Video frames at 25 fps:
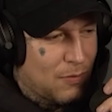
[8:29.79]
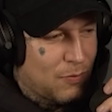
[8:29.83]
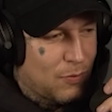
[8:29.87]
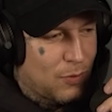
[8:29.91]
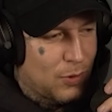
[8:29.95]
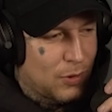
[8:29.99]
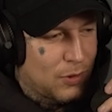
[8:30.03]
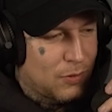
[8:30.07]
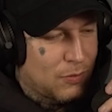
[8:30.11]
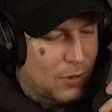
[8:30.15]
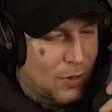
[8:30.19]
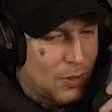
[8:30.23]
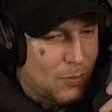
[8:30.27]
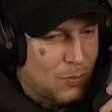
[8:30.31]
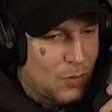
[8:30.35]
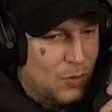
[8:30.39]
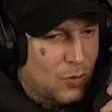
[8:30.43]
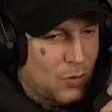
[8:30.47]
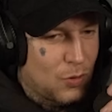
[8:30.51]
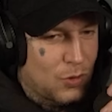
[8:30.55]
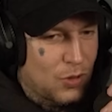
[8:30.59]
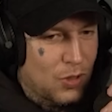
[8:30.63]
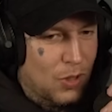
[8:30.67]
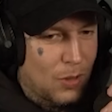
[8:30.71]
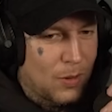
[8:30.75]
wo ich von einem
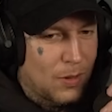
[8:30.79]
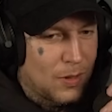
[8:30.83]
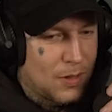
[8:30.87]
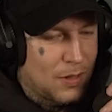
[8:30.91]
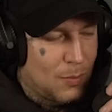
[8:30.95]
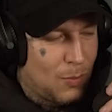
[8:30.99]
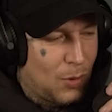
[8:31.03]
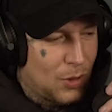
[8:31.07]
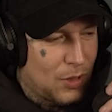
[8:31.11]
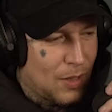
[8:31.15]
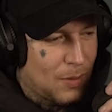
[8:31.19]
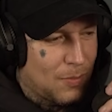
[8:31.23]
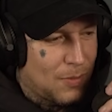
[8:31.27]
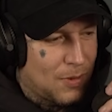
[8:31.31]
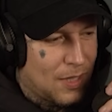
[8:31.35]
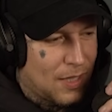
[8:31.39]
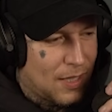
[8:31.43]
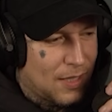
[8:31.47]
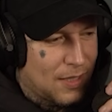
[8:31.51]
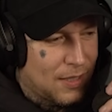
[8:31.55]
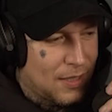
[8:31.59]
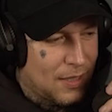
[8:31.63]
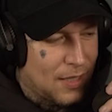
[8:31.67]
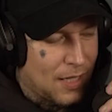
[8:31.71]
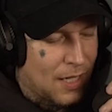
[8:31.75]
Zuschauer die Mutter
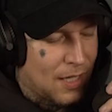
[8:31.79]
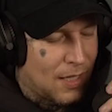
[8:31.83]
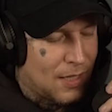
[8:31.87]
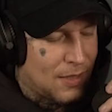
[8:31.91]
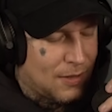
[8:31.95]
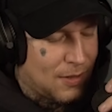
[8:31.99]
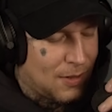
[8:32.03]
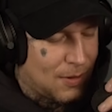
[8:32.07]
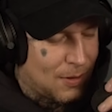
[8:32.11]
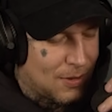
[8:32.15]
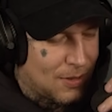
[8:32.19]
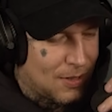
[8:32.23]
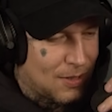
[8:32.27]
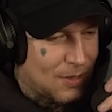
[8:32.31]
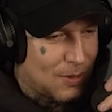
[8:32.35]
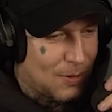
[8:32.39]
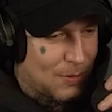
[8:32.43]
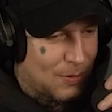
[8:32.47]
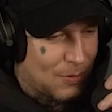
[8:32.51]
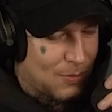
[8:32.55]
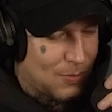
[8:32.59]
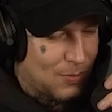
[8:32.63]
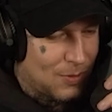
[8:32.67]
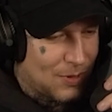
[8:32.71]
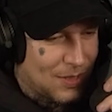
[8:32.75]
beleidige, äh, die, nee,
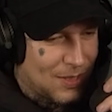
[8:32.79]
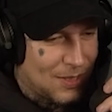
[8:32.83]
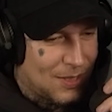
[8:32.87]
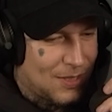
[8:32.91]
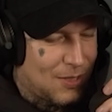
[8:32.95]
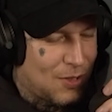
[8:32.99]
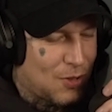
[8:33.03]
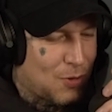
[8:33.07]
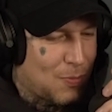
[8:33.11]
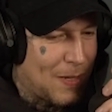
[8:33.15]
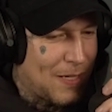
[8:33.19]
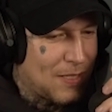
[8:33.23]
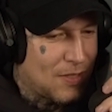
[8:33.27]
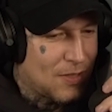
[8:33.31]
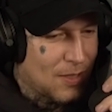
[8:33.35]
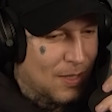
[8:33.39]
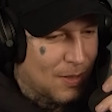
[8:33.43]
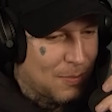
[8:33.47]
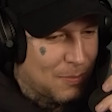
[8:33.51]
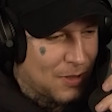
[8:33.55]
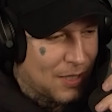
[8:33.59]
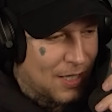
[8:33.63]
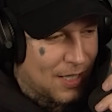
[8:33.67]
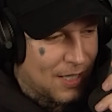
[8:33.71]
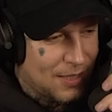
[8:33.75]
äh, die Schwester
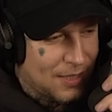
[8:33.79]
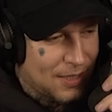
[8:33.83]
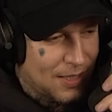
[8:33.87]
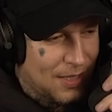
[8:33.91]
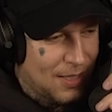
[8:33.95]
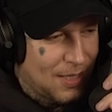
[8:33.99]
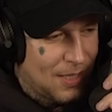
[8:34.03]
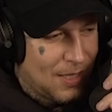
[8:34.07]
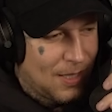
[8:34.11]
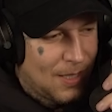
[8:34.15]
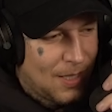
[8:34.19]
beleidige,